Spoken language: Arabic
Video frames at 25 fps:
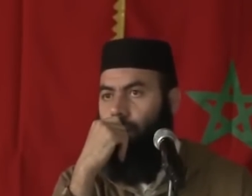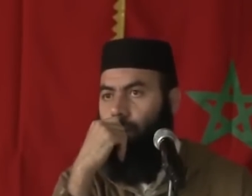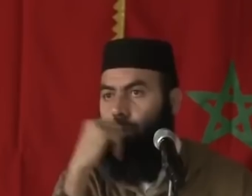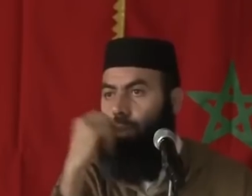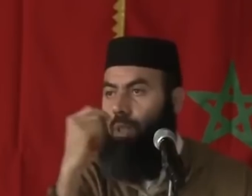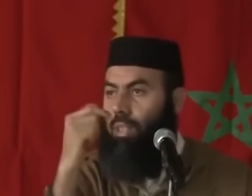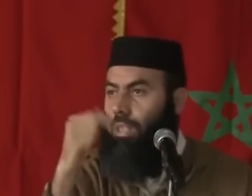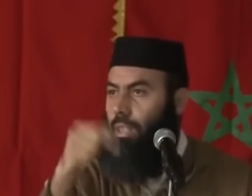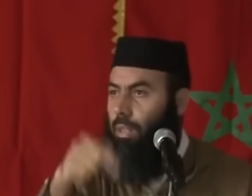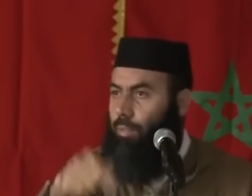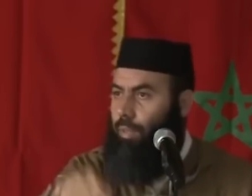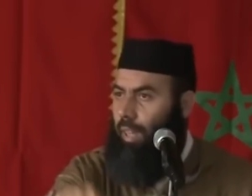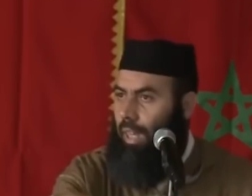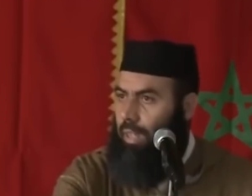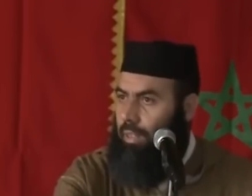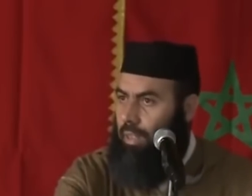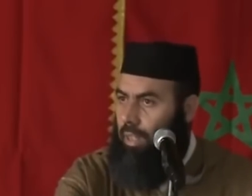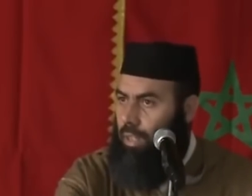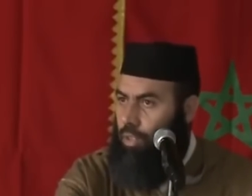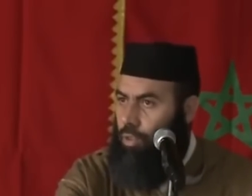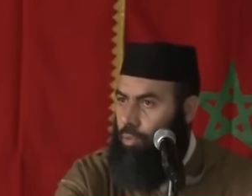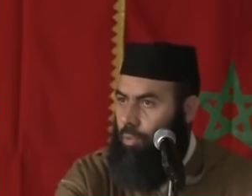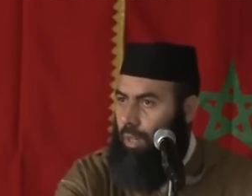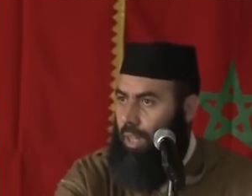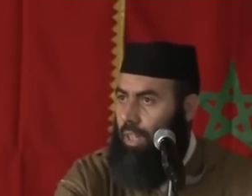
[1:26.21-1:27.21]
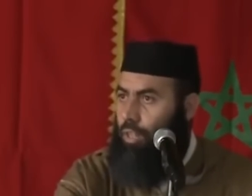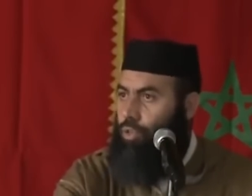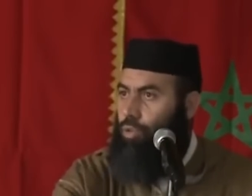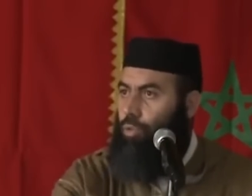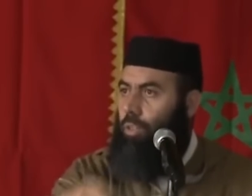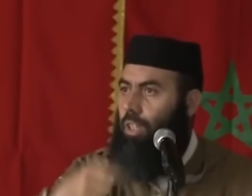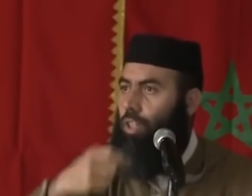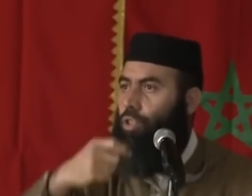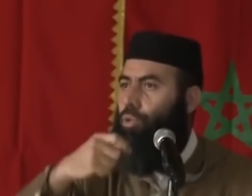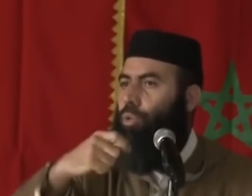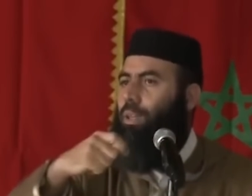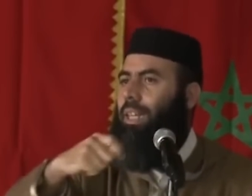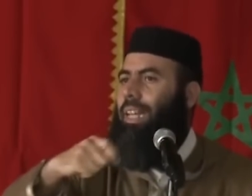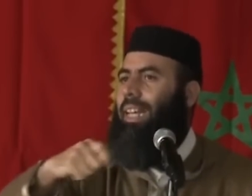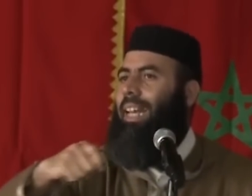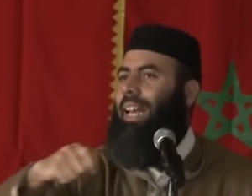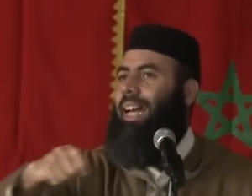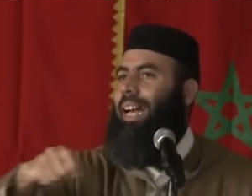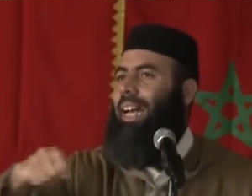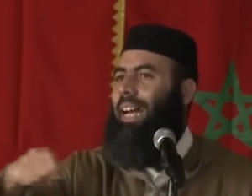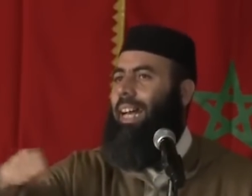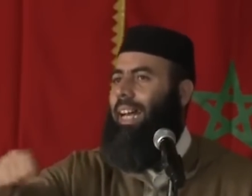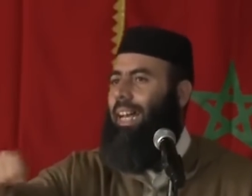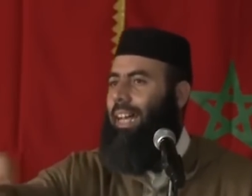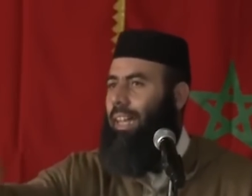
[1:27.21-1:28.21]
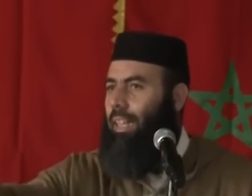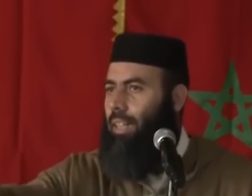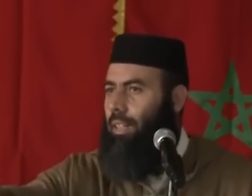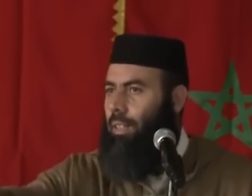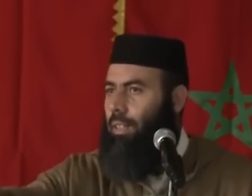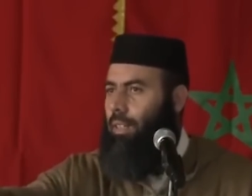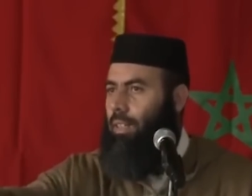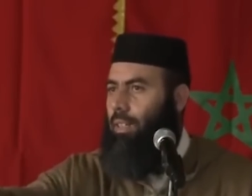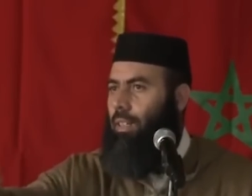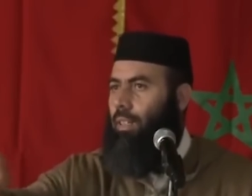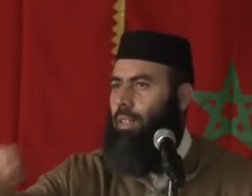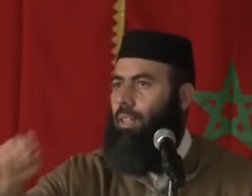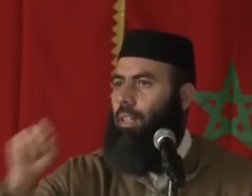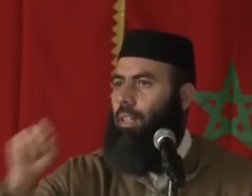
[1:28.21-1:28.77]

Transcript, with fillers: وارتفعت أصوات تريد إلغاء